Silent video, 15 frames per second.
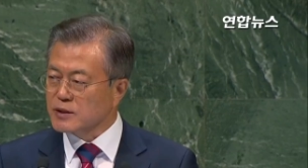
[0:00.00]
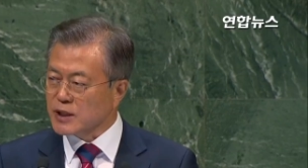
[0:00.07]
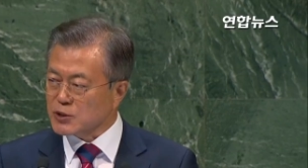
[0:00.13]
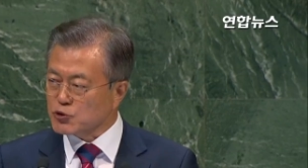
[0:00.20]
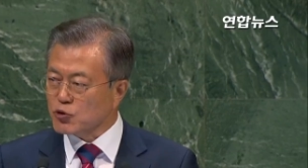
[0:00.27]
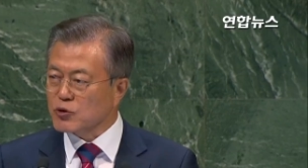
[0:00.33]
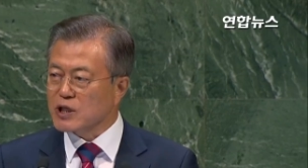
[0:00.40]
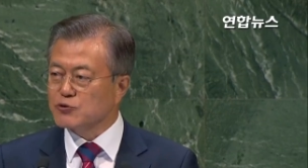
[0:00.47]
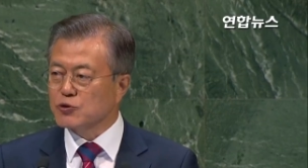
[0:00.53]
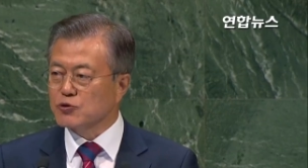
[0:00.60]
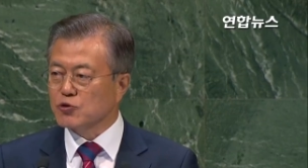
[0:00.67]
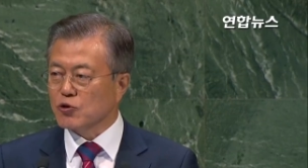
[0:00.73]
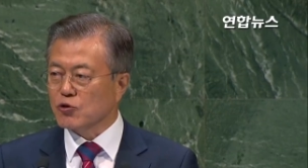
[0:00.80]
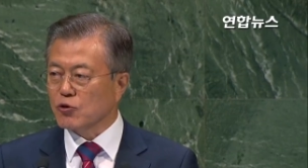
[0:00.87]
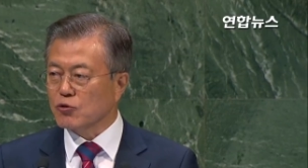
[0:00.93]
계속 갈 수
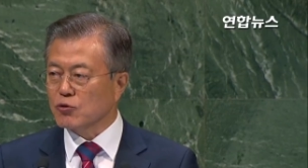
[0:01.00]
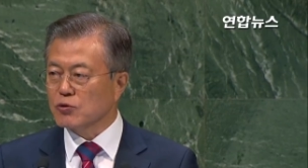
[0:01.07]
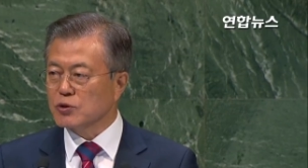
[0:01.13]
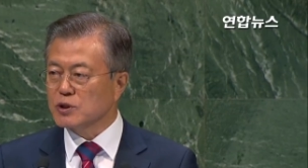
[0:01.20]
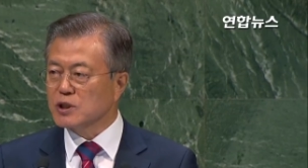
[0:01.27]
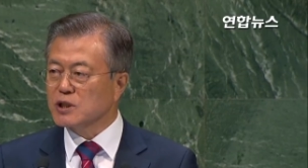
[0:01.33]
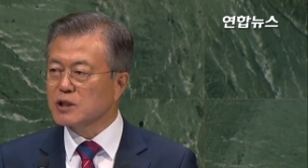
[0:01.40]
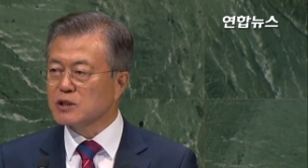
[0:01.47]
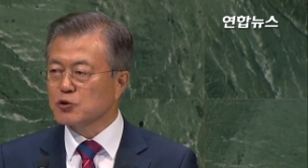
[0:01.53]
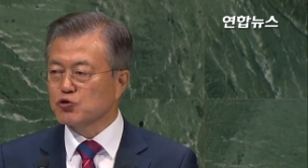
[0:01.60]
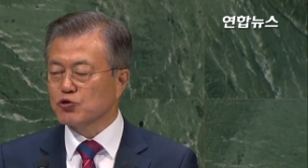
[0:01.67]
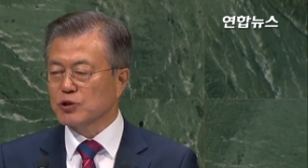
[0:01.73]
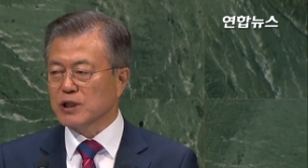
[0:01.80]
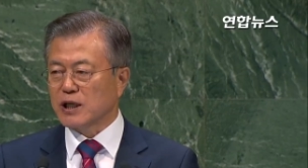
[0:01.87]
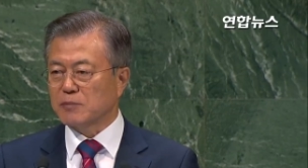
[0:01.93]
있도록 이끌어
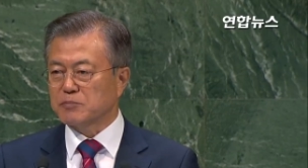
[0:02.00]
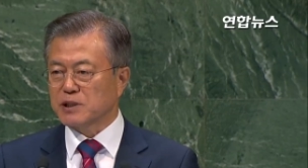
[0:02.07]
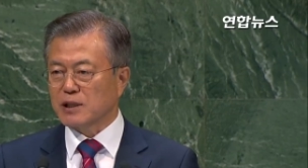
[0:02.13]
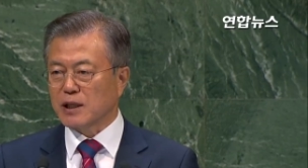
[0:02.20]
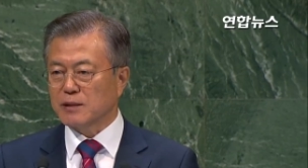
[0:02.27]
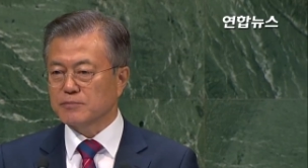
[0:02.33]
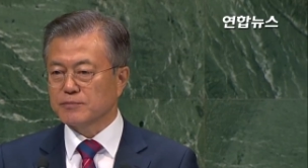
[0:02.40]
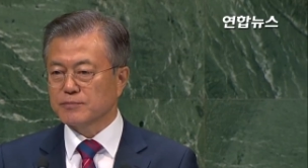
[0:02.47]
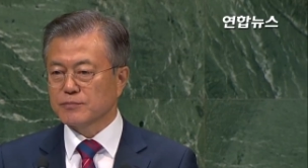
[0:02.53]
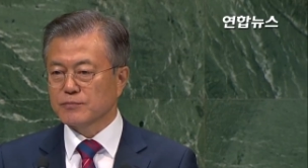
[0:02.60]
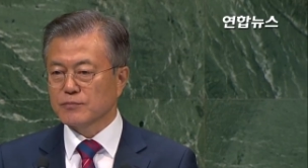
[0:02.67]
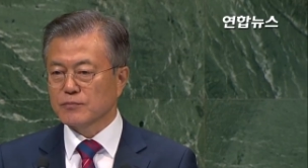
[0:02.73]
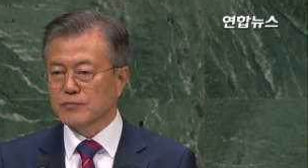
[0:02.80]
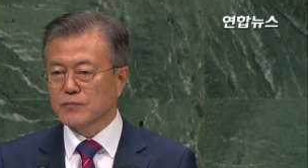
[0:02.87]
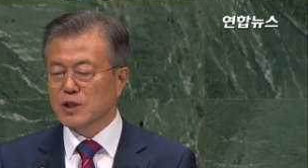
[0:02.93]
주어야 합니다.
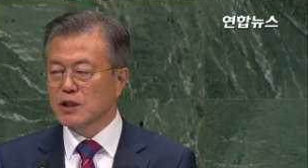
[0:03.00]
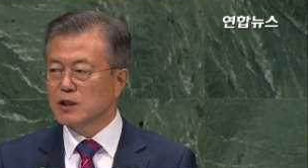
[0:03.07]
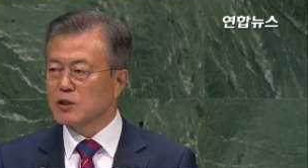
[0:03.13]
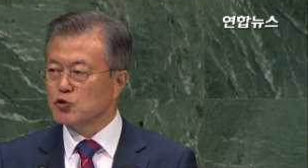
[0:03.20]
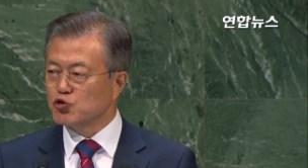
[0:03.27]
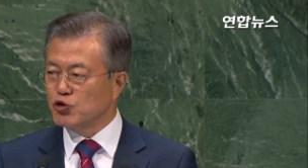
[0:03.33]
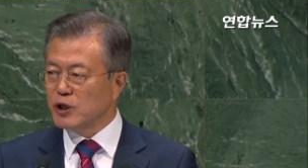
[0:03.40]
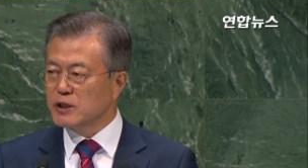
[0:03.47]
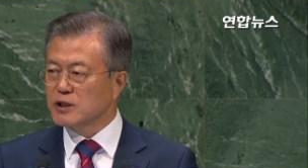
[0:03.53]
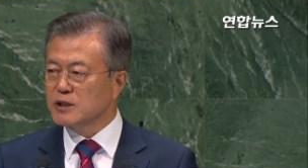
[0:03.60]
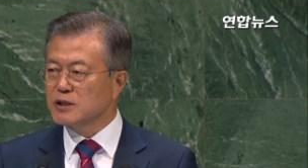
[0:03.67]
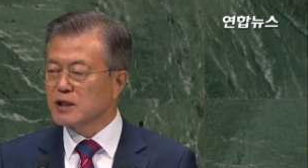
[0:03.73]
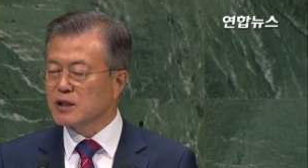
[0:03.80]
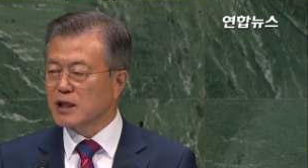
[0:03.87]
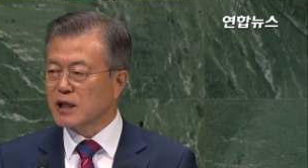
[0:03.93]
유엔의
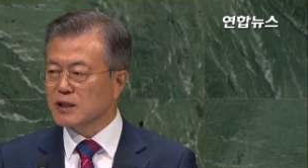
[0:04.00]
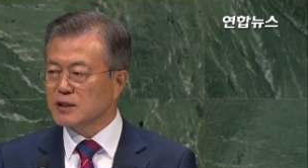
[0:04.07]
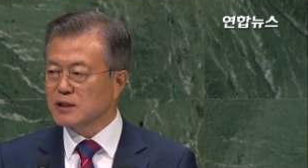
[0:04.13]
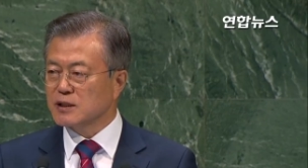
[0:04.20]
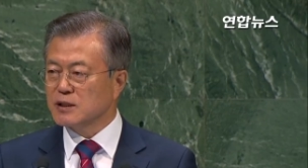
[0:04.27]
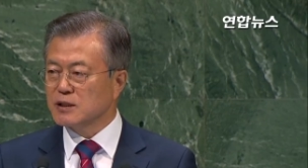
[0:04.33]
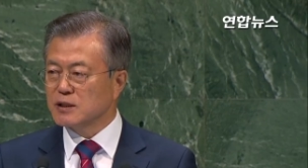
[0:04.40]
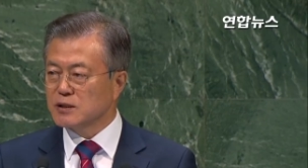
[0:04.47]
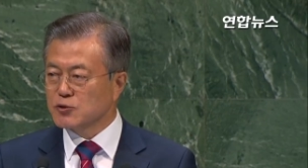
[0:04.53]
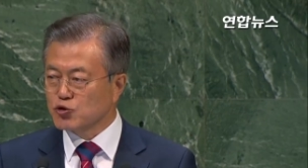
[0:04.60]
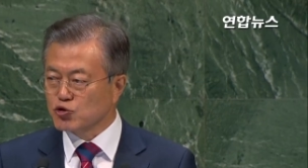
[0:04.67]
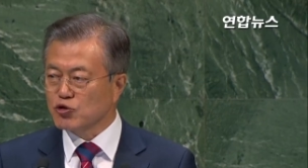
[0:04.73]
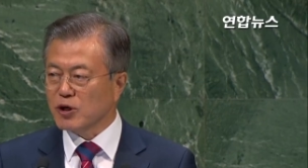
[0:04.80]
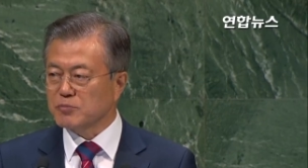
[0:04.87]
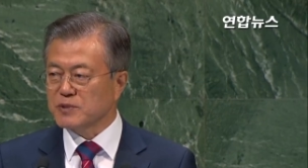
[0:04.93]
역할이
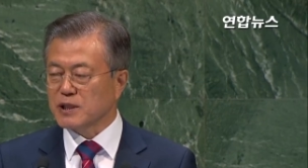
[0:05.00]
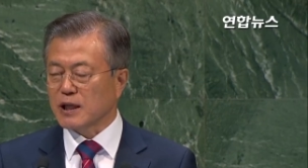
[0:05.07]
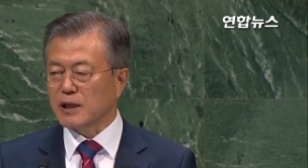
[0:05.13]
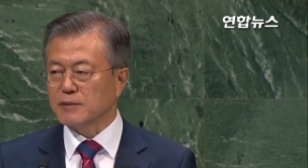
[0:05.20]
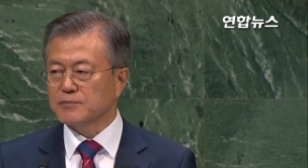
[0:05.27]
중요합니다.